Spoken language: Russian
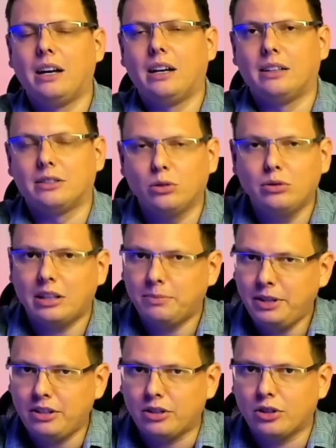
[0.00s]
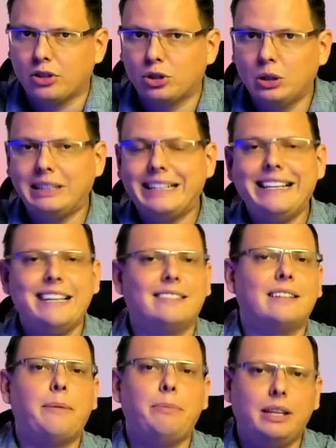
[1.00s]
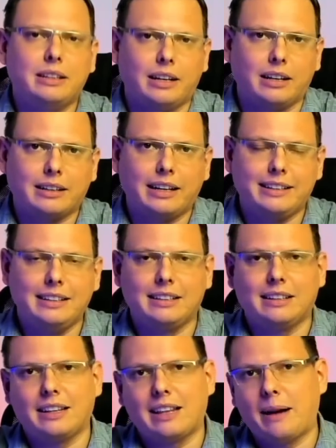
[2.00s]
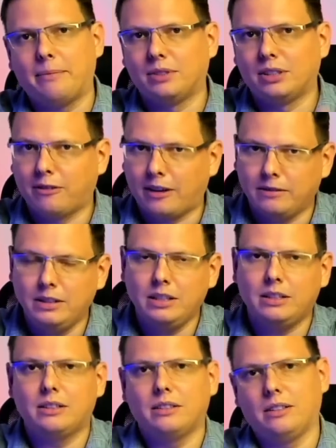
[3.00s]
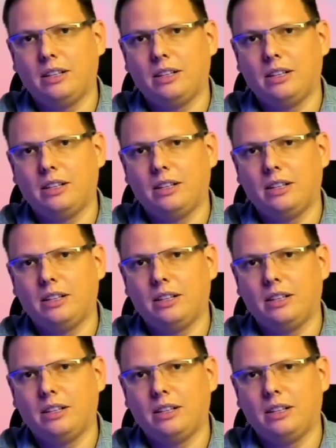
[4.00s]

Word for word: Стоит отметить, что это не замена каких-то там цифровых